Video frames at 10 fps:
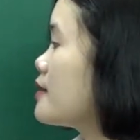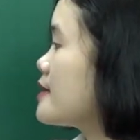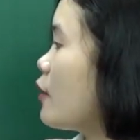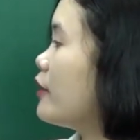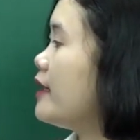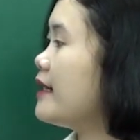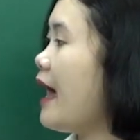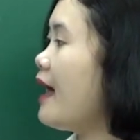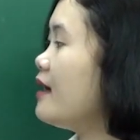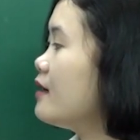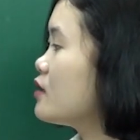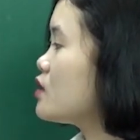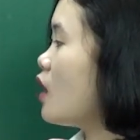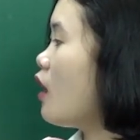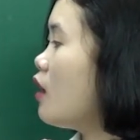Sau khi đã
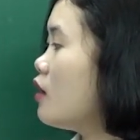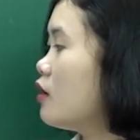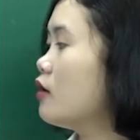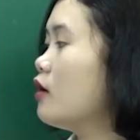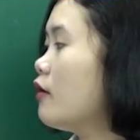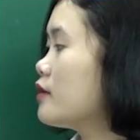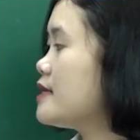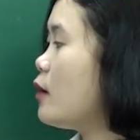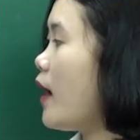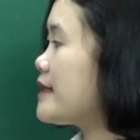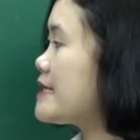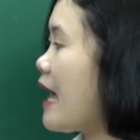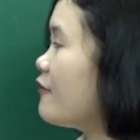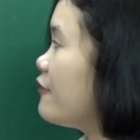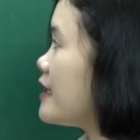cho chiếu ánh
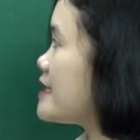sáng vào vật